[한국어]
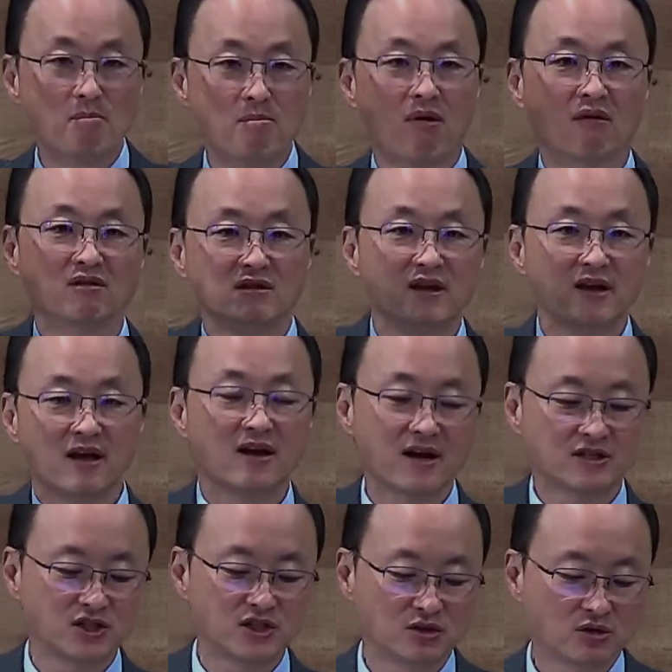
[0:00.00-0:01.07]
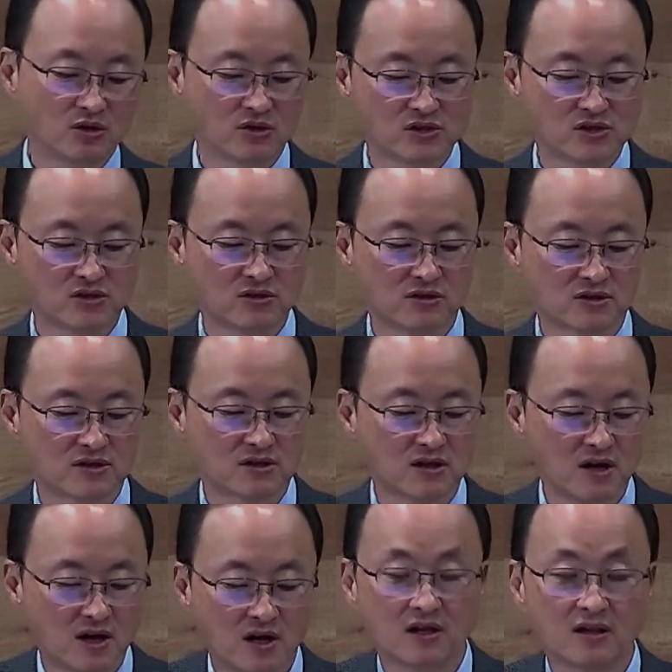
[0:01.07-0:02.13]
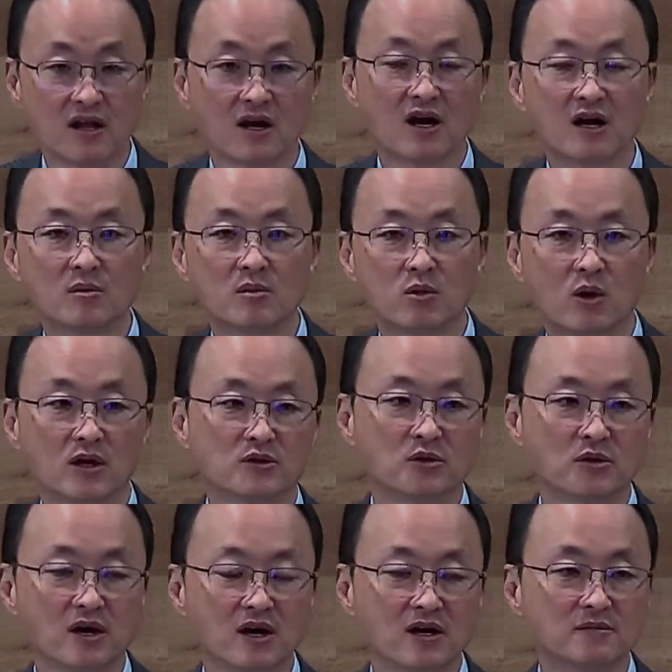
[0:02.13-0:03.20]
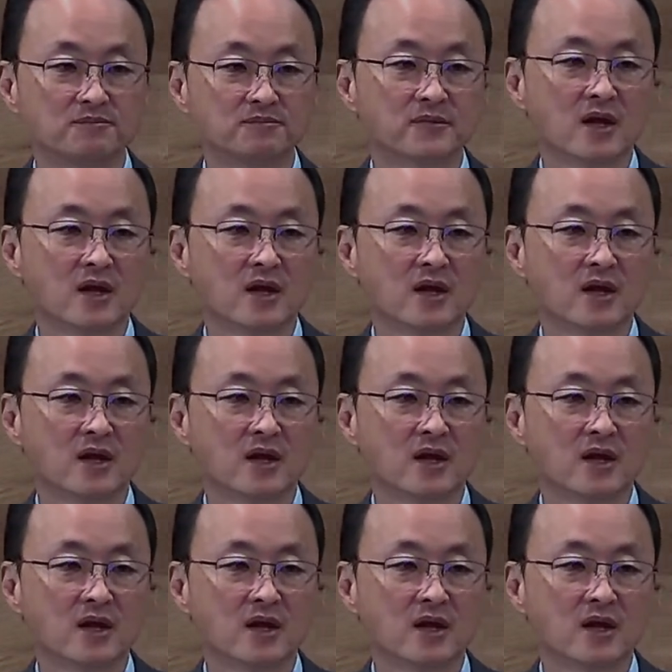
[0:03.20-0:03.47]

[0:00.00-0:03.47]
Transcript: 번개같이 떨어지는 것을 내가 보았노라.